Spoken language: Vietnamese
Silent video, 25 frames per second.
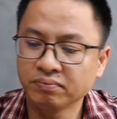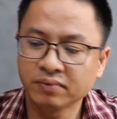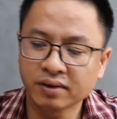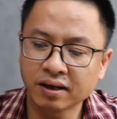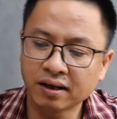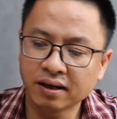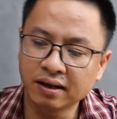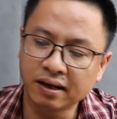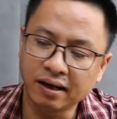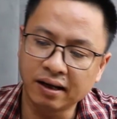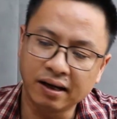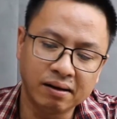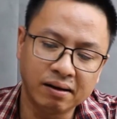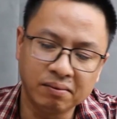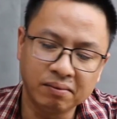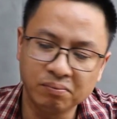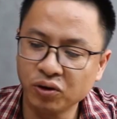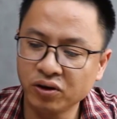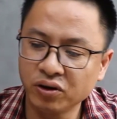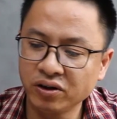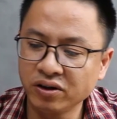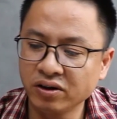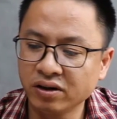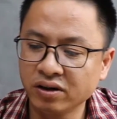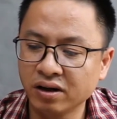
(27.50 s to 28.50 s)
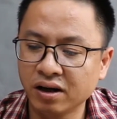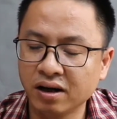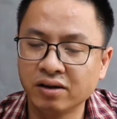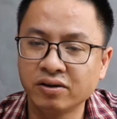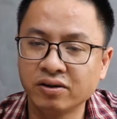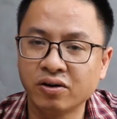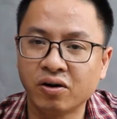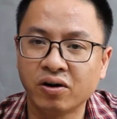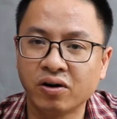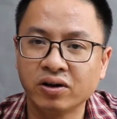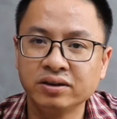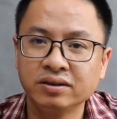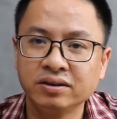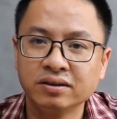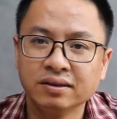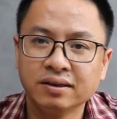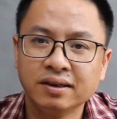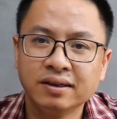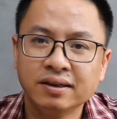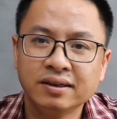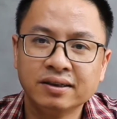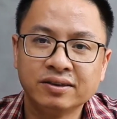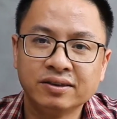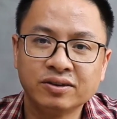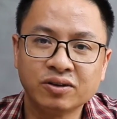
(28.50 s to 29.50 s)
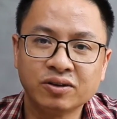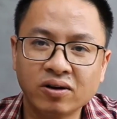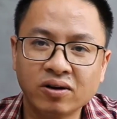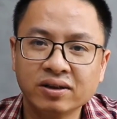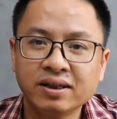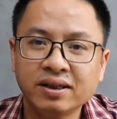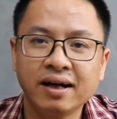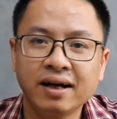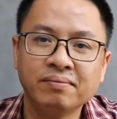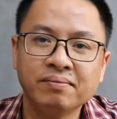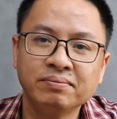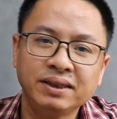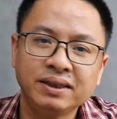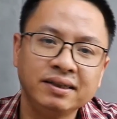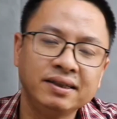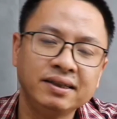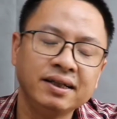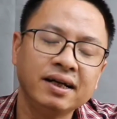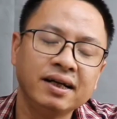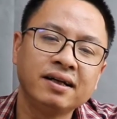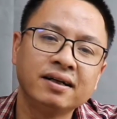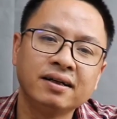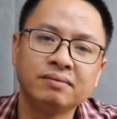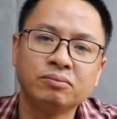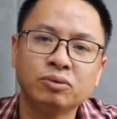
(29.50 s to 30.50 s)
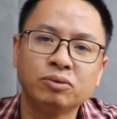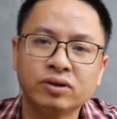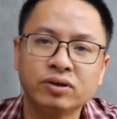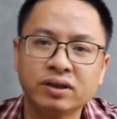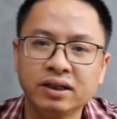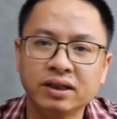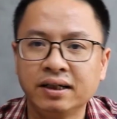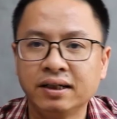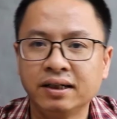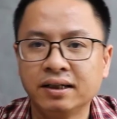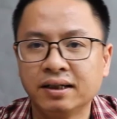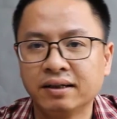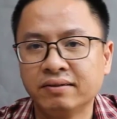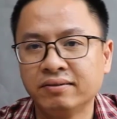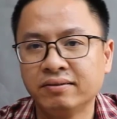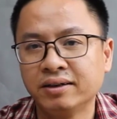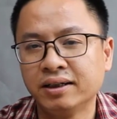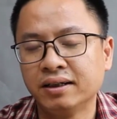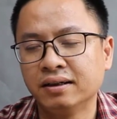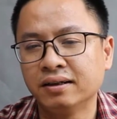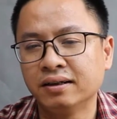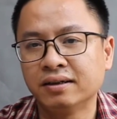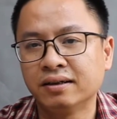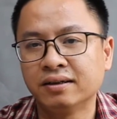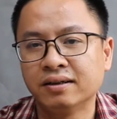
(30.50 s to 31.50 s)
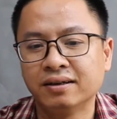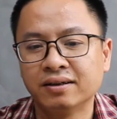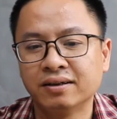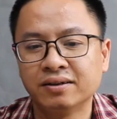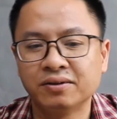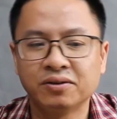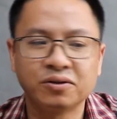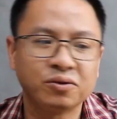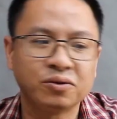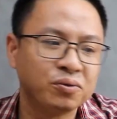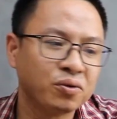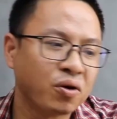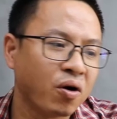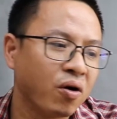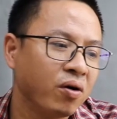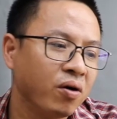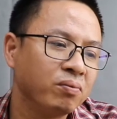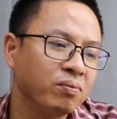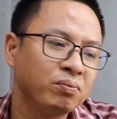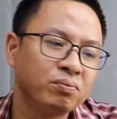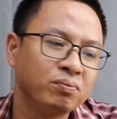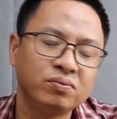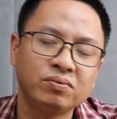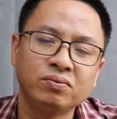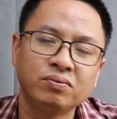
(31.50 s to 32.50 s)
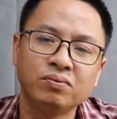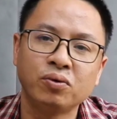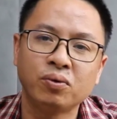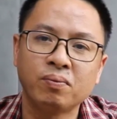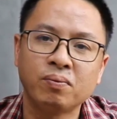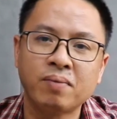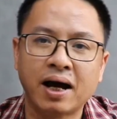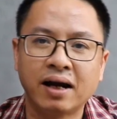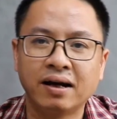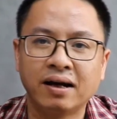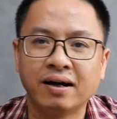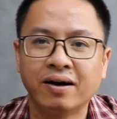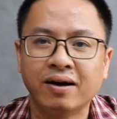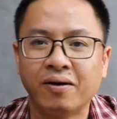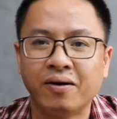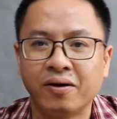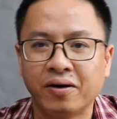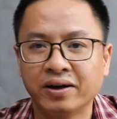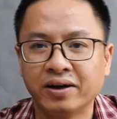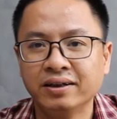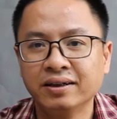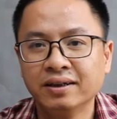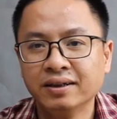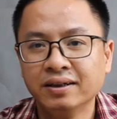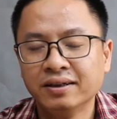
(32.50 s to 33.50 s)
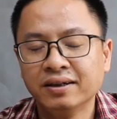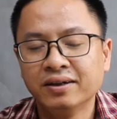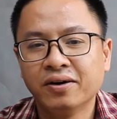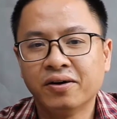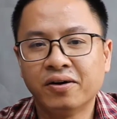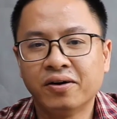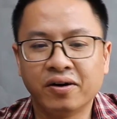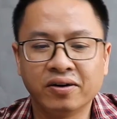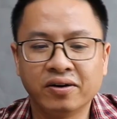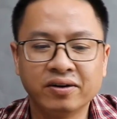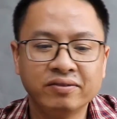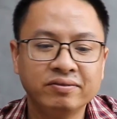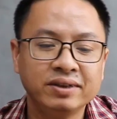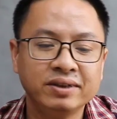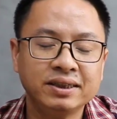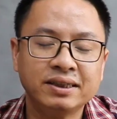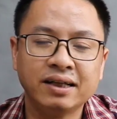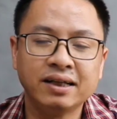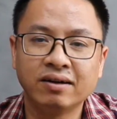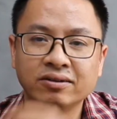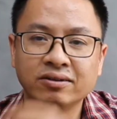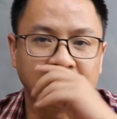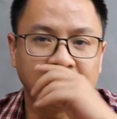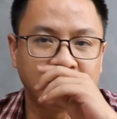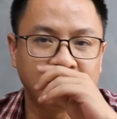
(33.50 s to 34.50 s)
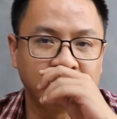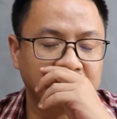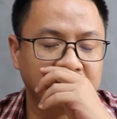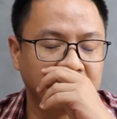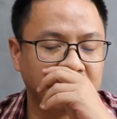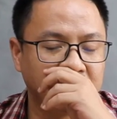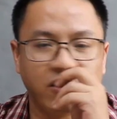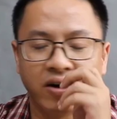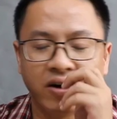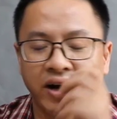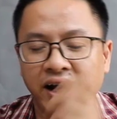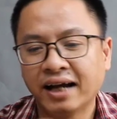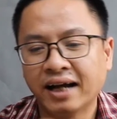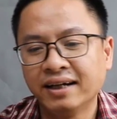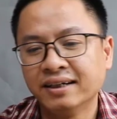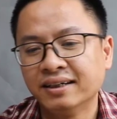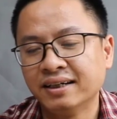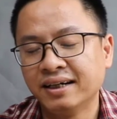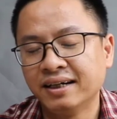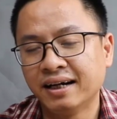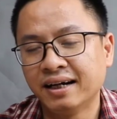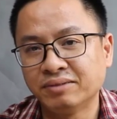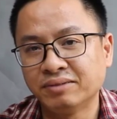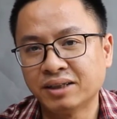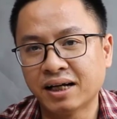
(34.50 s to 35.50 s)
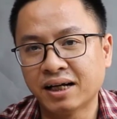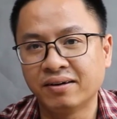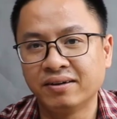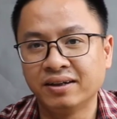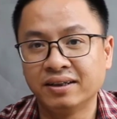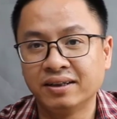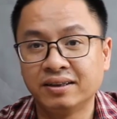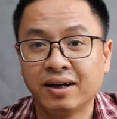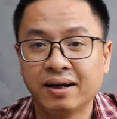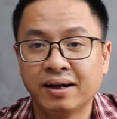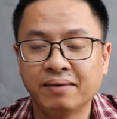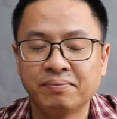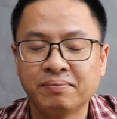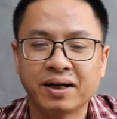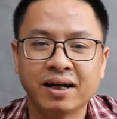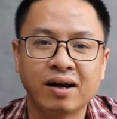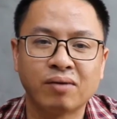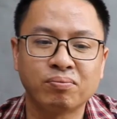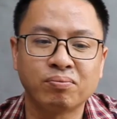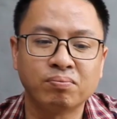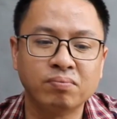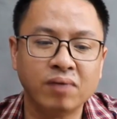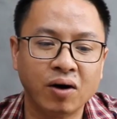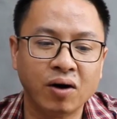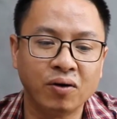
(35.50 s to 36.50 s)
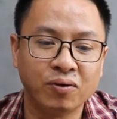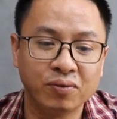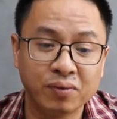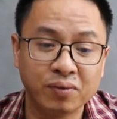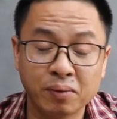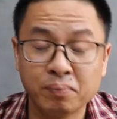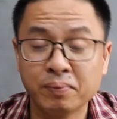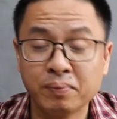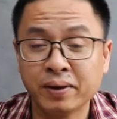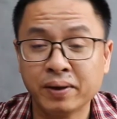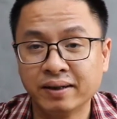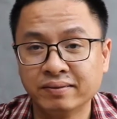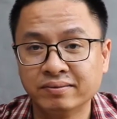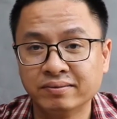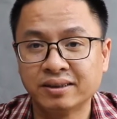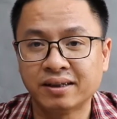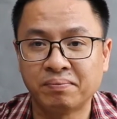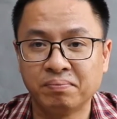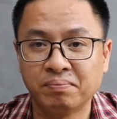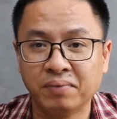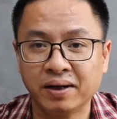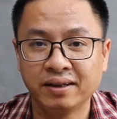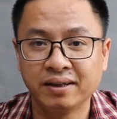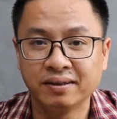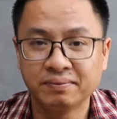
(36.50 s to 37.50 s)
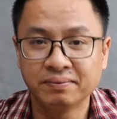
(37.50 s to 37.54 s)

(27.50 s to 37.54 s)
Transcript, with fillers: à, muốn nói rõ thêm chi tiết hơn một tí tại vì ờ, cũng có một bạn hỏi hỏi video trong ờ, hỏi anh ơi làm sao để thêm cái lọc màu với mình giật mình